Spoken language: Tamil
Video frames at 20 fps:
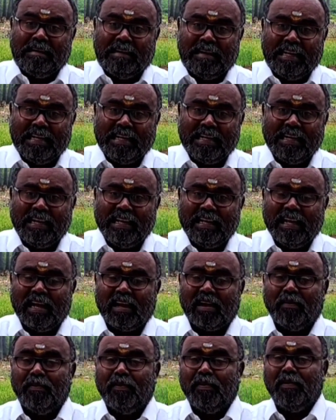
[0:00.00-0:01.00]

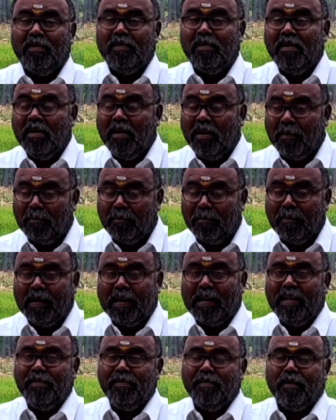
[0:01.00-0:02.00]
நேரிடையாகவோ
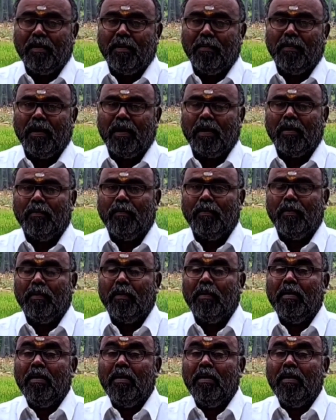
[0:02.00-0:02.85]
மறைமுகமாகவோ